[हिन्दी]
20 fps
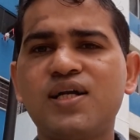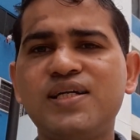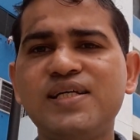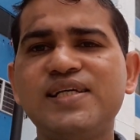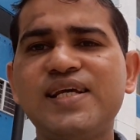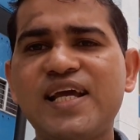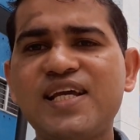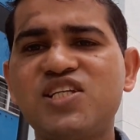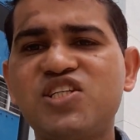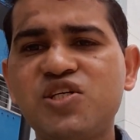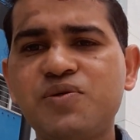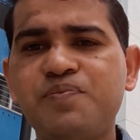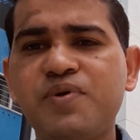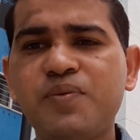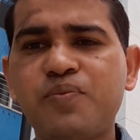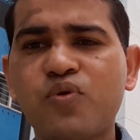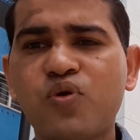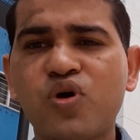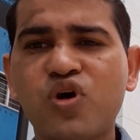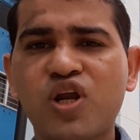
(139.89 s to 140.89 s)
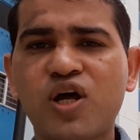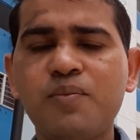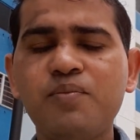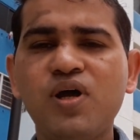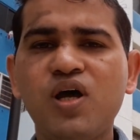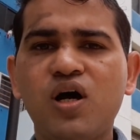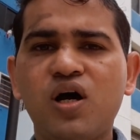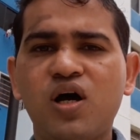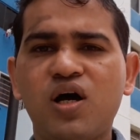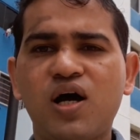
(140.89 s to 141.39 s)
टी आई टी पी प्रोग्राम
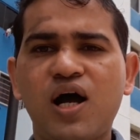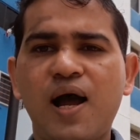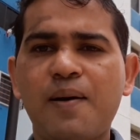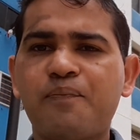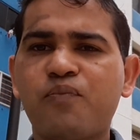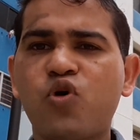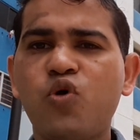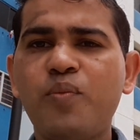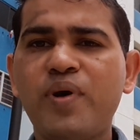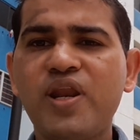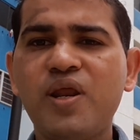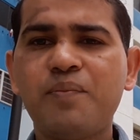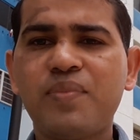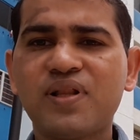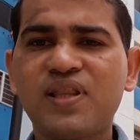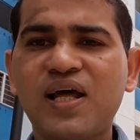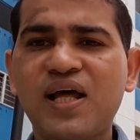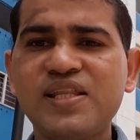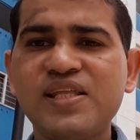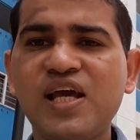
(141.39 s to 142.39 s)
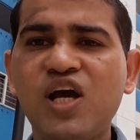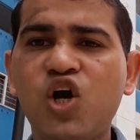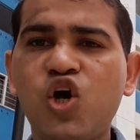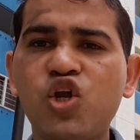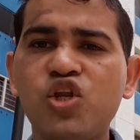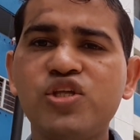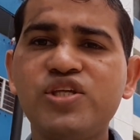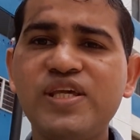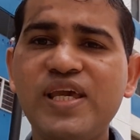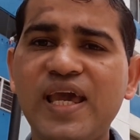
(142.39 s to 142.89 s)
आपको मैंने बता दिया
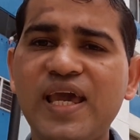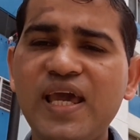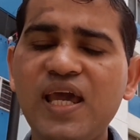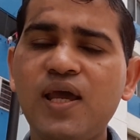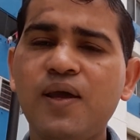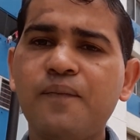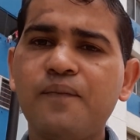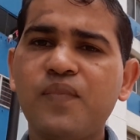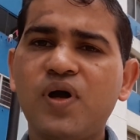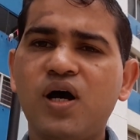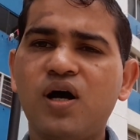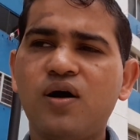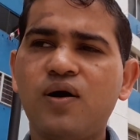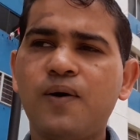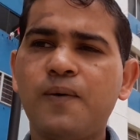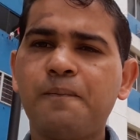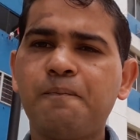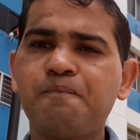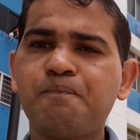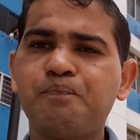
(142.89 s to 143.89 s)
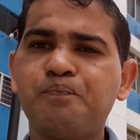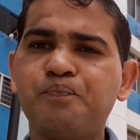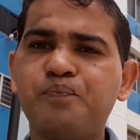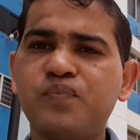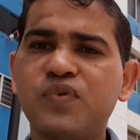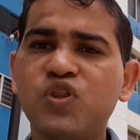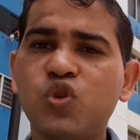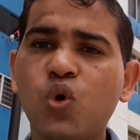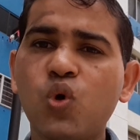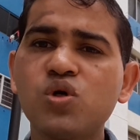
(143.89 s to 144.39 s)
और ये
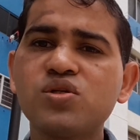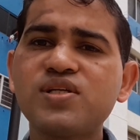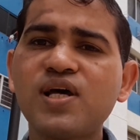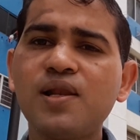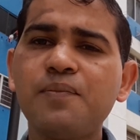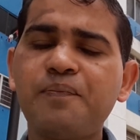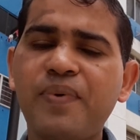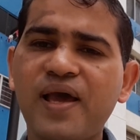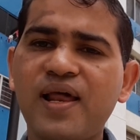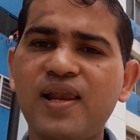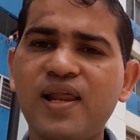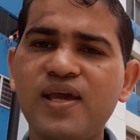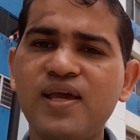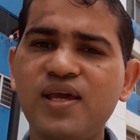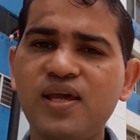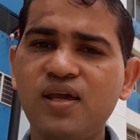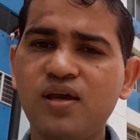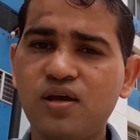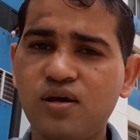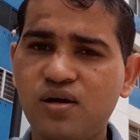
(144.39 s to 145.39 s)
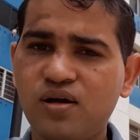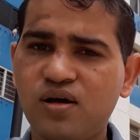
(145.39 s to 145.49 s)
दो साल पहले ही